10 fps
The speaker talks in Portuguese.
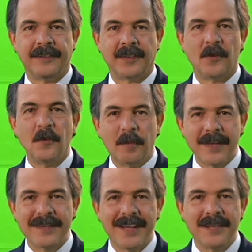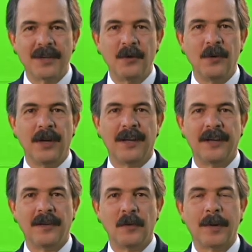Com o presidente
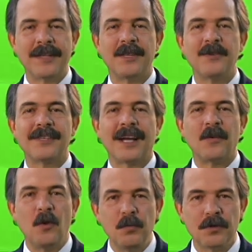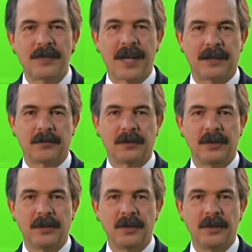Lula, o Brasil está no rumo certo,